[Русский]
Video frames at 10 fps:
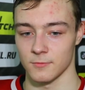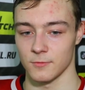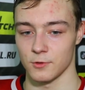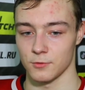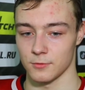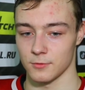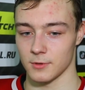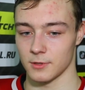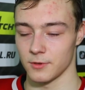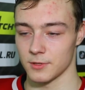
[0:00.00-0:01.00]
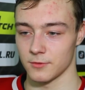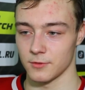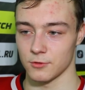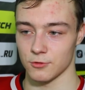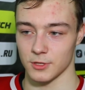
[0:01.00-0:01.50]
Ну,
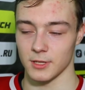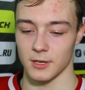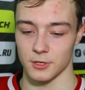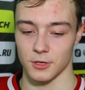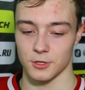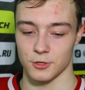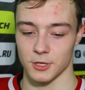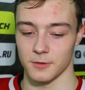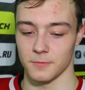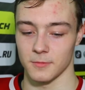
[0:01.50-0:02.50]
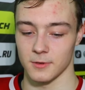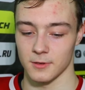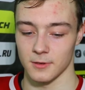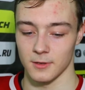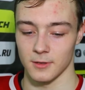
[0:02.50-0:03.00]
ответственность уже, да, ощущаем
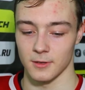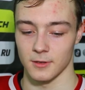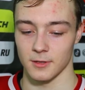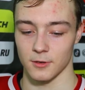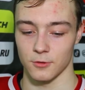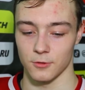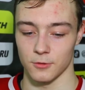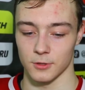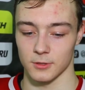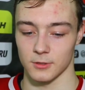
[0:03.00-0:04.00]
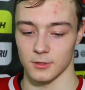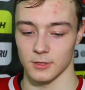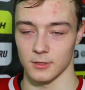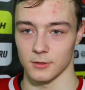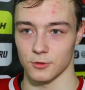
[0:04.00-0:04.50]
такую вот,
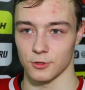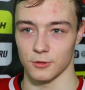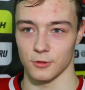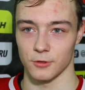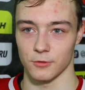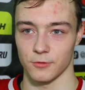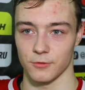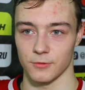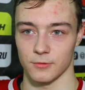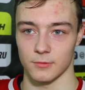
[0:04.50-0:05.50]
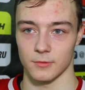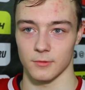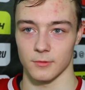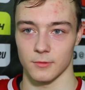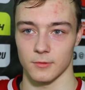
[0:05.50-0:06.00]
э, то, что вот,
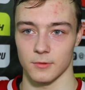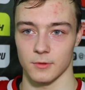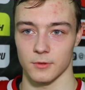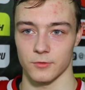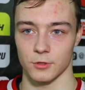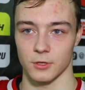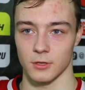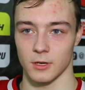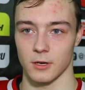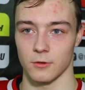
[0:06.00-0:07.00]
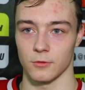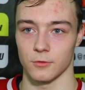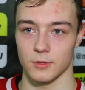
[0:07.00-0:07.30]
все-таки игра